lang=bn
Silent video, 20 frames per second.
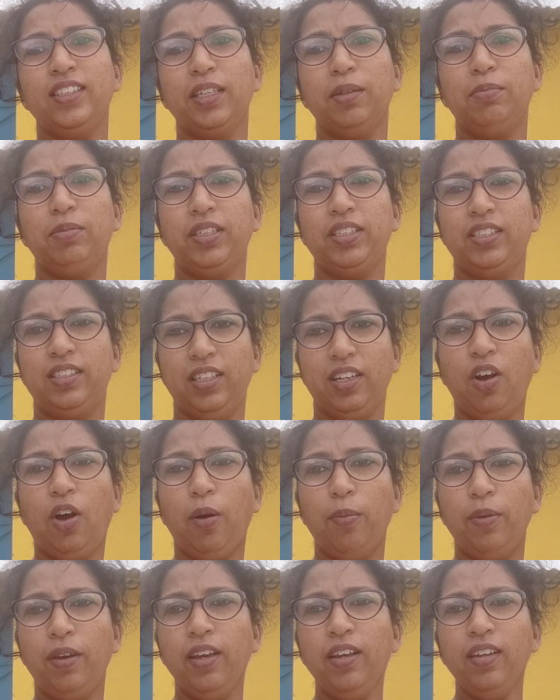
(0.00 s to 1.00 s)
যে বৃষ্টি
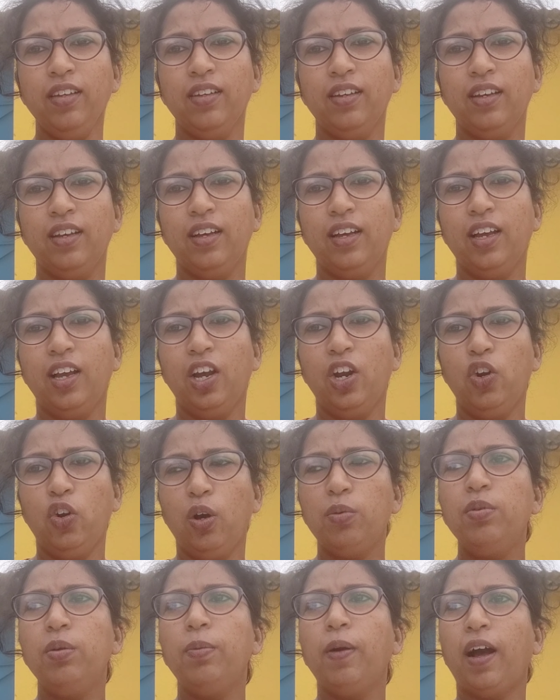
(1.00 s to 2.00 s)
হবে
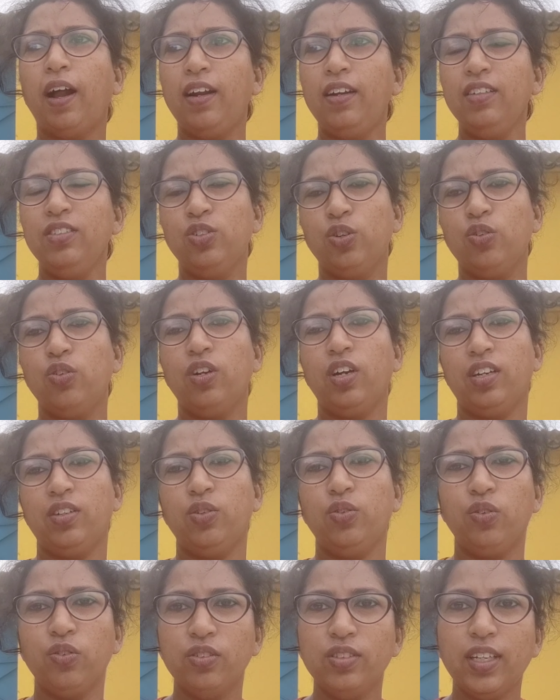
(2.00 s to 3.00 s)
রবিবার
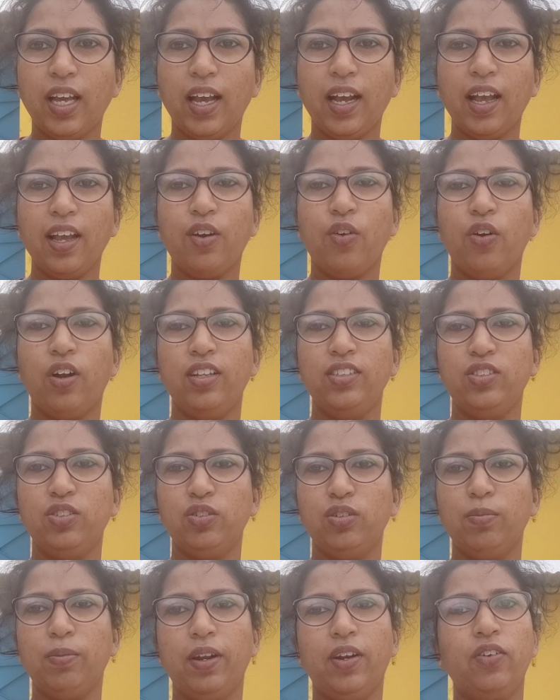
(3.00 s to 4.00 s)
ছোটোখাটো কোনো জায়গায় ঘোরার
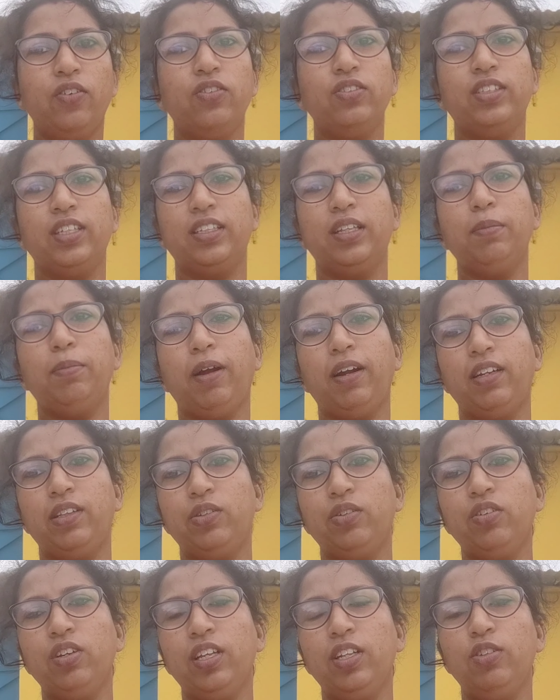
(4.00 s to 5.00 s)
জন্য বেরোনো যেতে
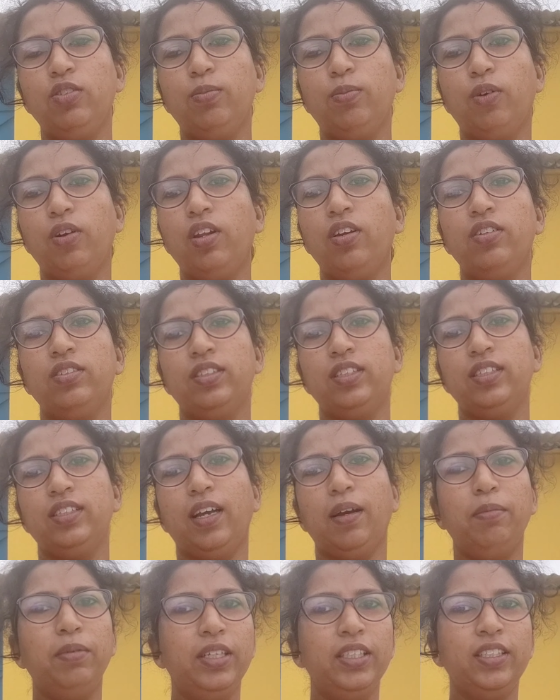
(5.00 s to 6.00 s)
পারতো কিন্তু মনে হচ্ছে
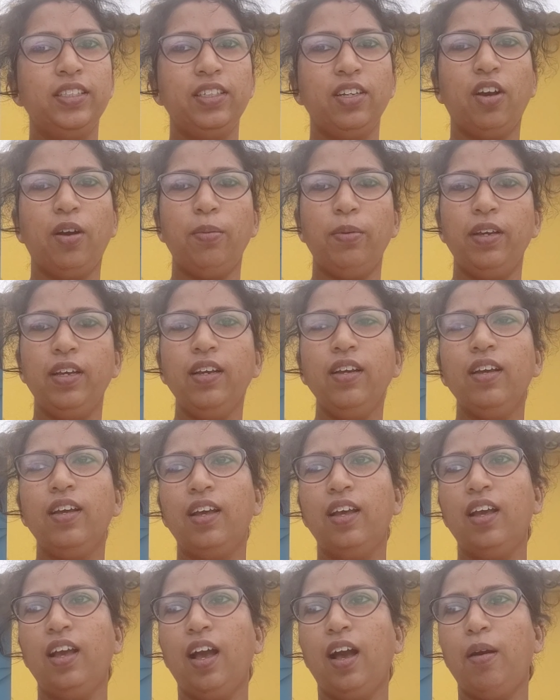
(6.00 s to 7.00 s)
যা বৃষ্টি হবে
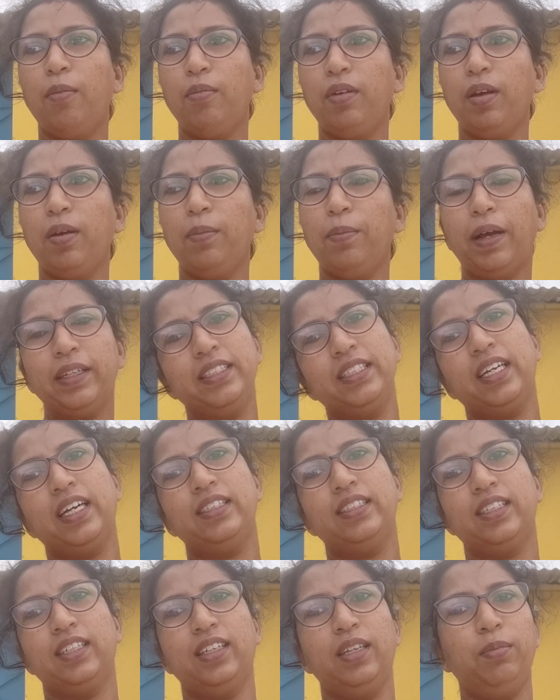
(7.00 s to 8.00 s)
আমরা বাচ্চা
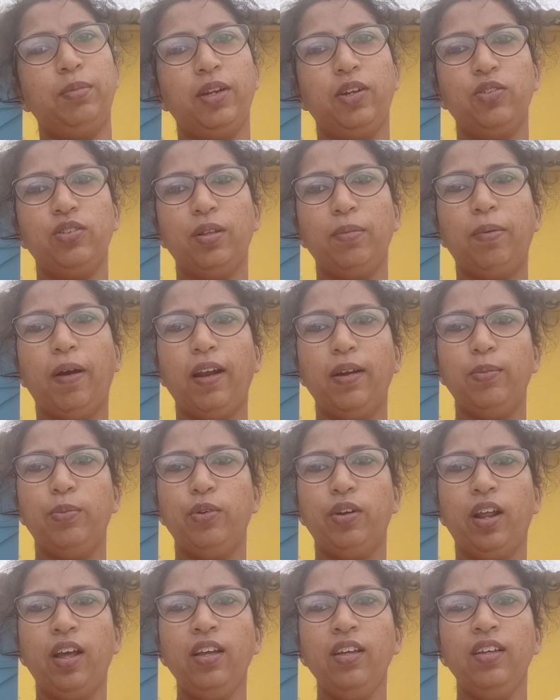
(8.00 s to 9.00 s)
কাচ্চা নিয়ে বেরোতে
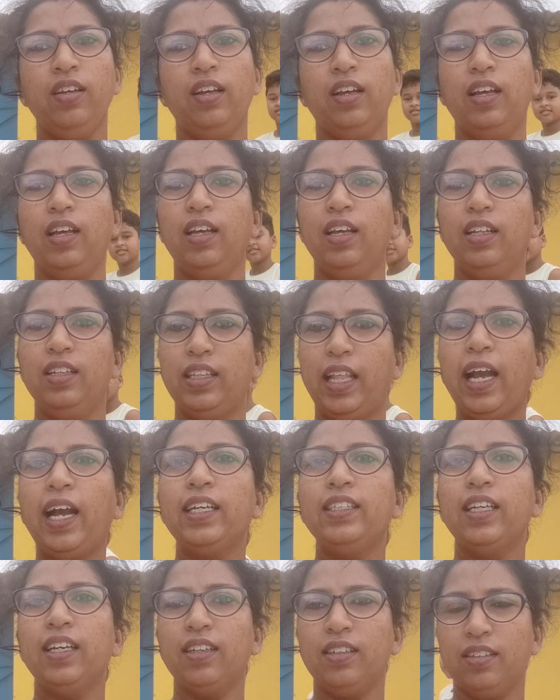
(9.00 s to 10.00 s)
পারবো না
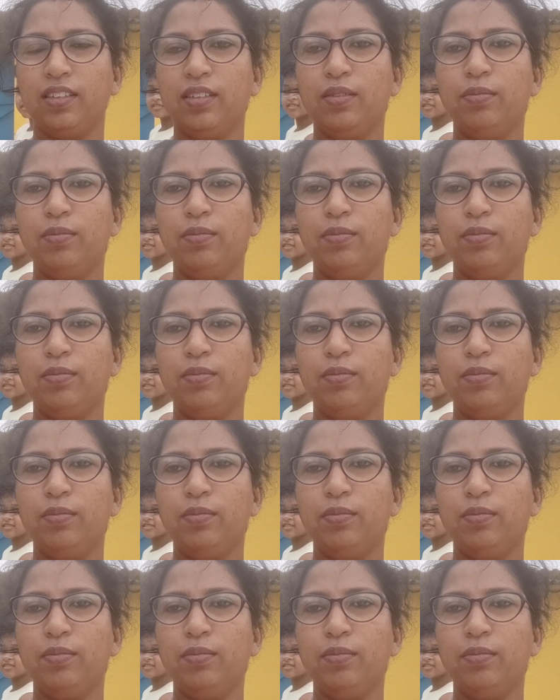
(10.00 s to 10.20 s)
দেখা যাক